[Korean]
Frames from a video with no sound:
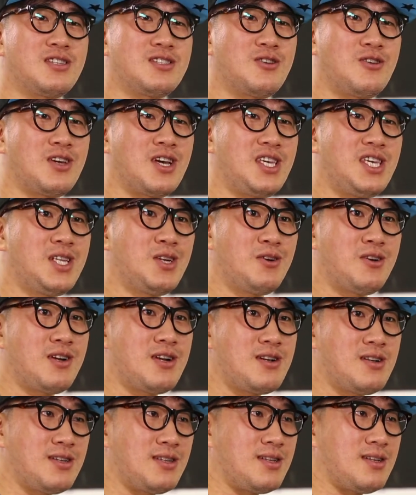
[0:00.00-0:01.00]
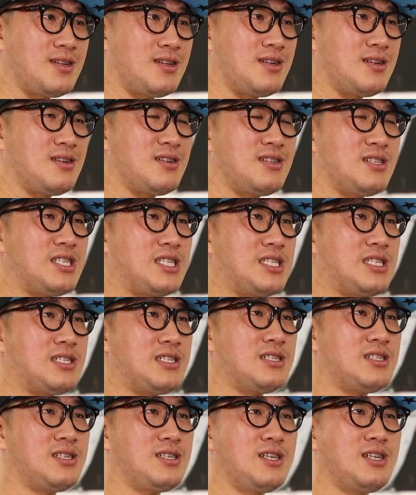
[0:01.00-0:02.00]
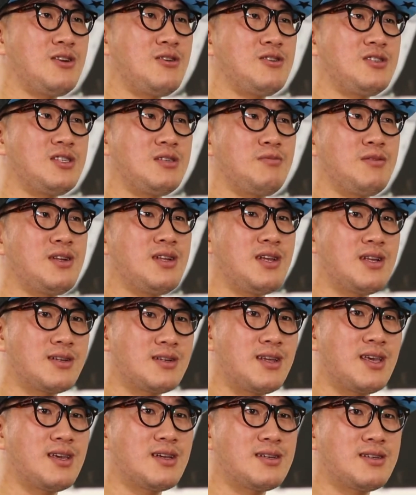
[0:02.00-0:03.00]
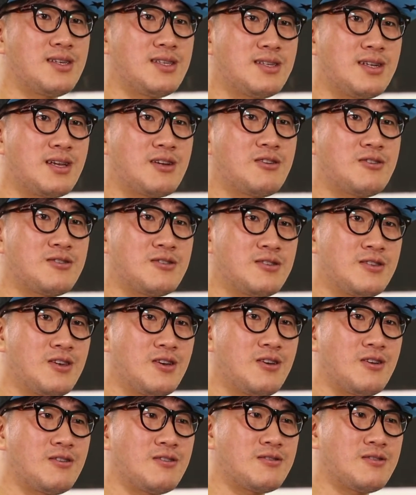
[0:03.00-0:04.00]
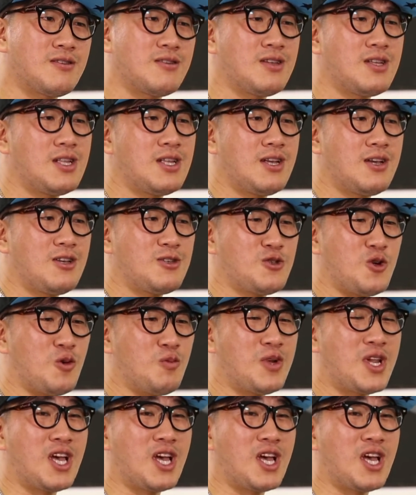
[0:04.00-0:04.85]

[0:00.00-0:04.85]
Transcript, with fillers: 저희가 1월 1월 10일 날 크랭크인을 했거든요. 그래서 정말